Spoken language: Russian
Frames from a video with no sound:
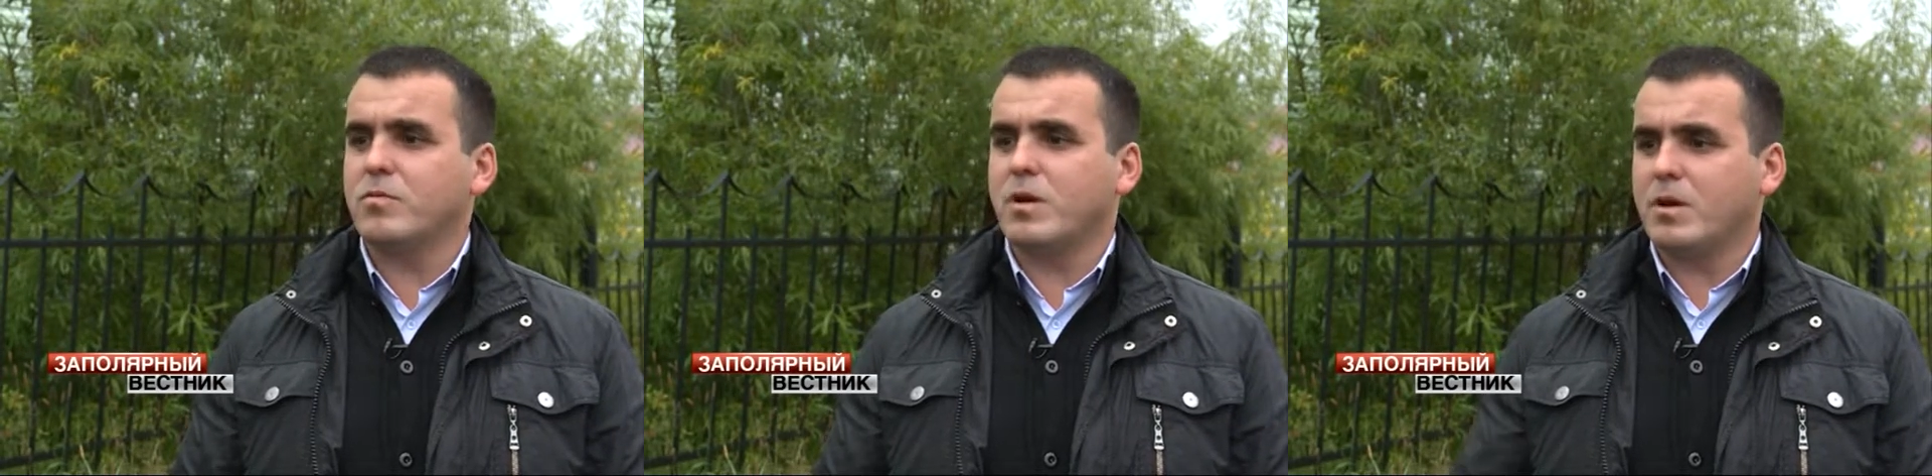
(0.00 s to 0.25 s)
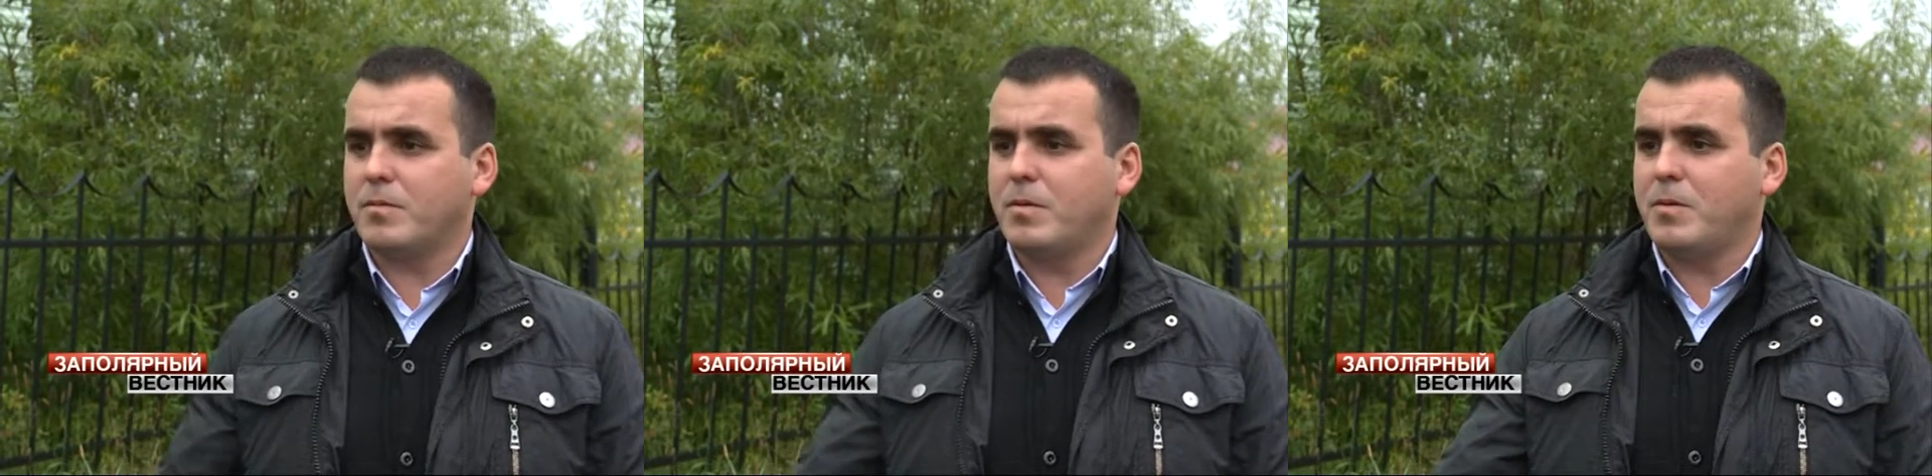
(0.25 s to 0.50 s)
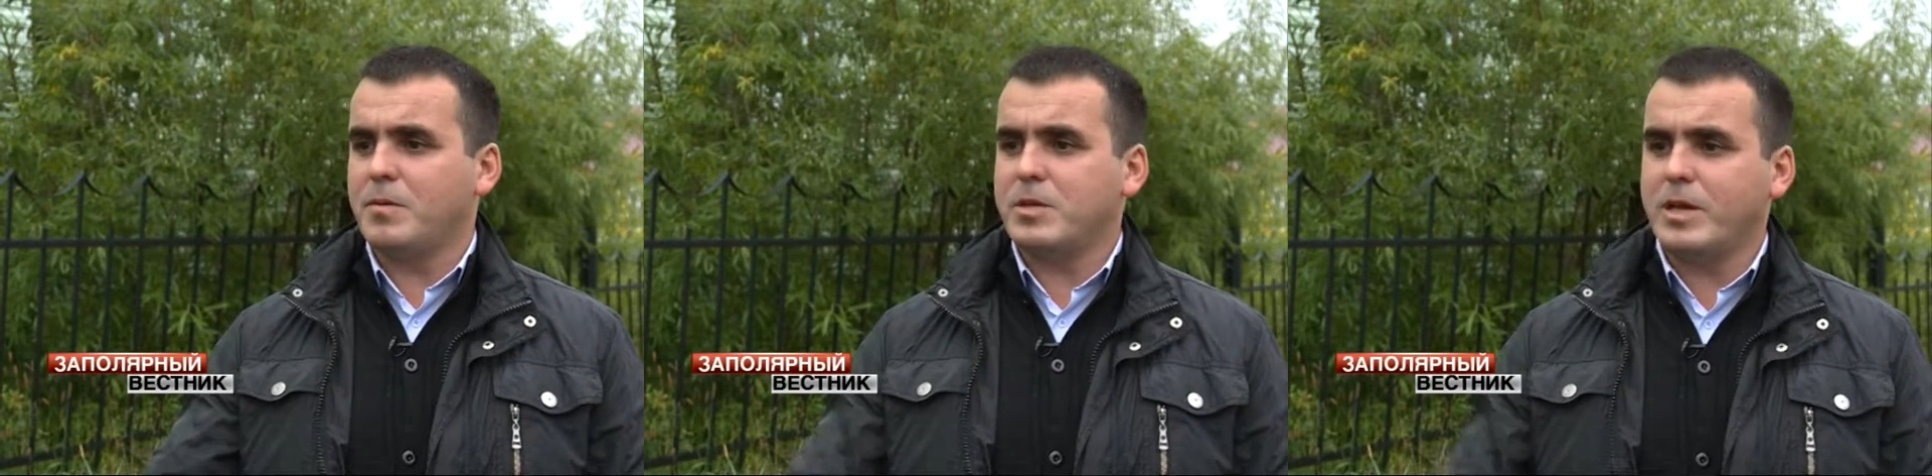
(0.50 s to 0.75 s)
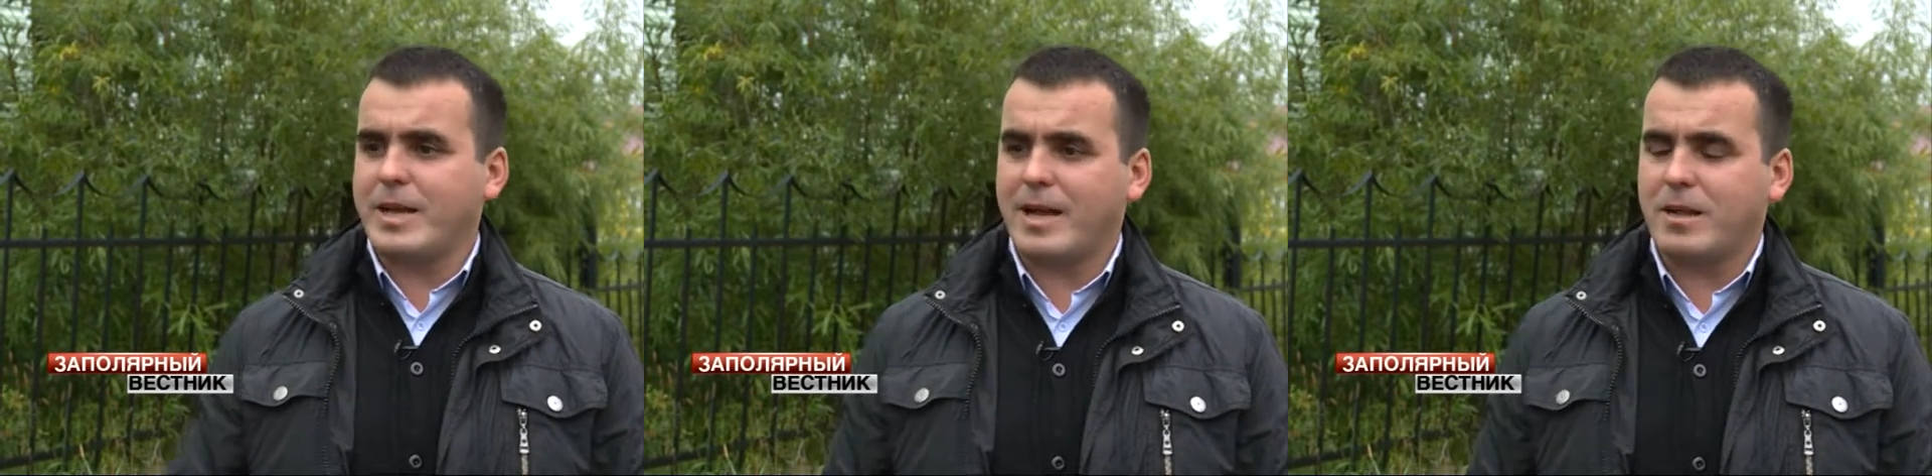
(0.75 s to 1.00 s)
ну как по
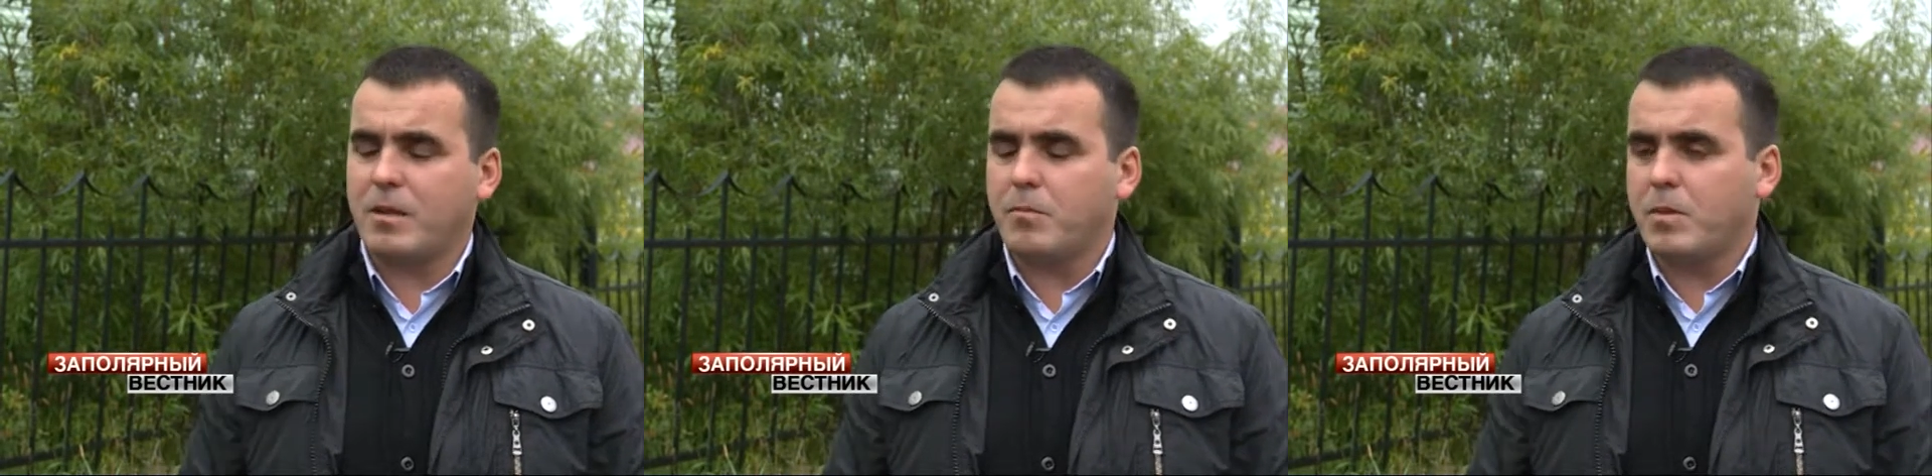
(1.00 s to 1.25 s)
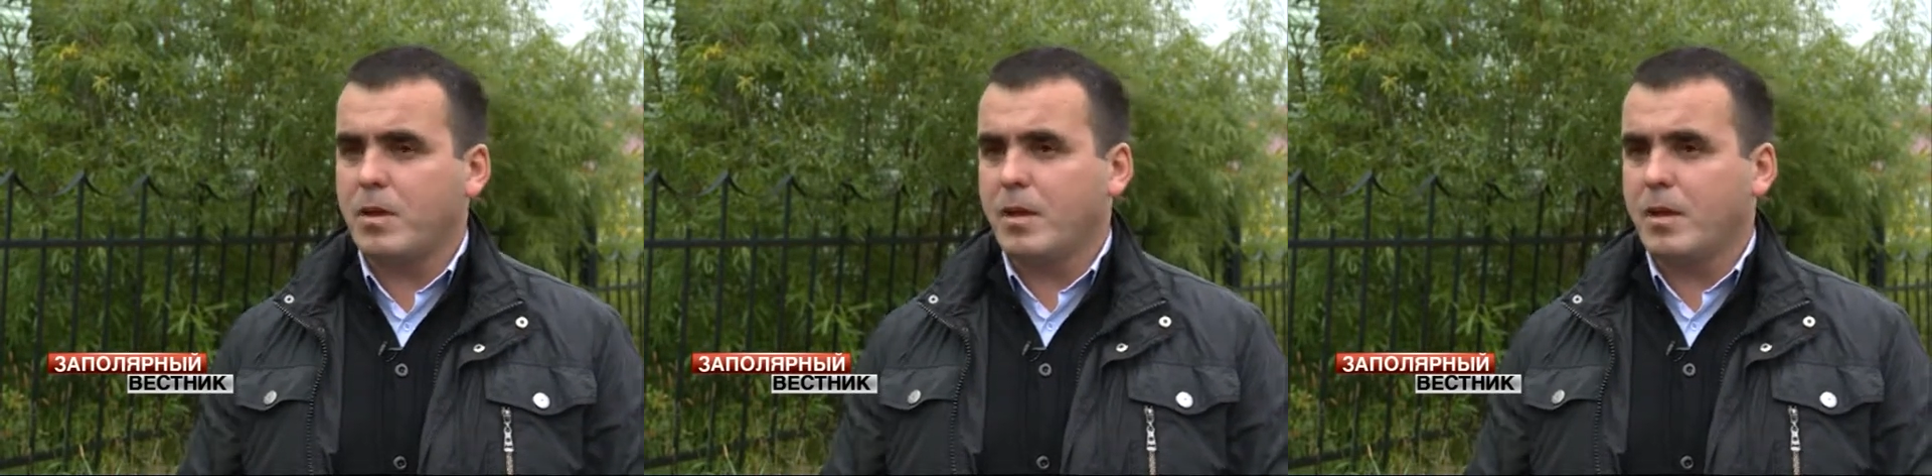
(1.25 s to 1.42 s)
материалам.